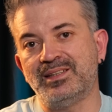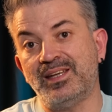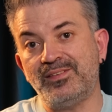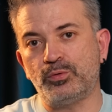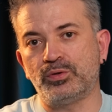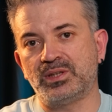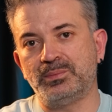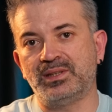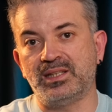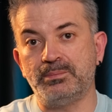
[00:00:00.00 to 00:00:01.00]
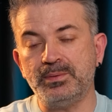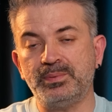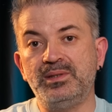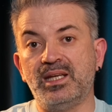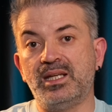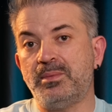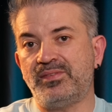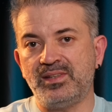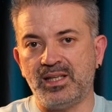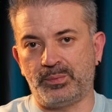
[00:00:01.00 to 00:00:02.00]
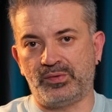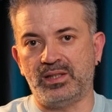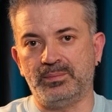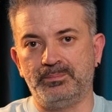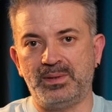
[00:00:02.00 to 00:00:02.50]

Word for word: de test ortamında yapıp bir denemesini yapsaydım.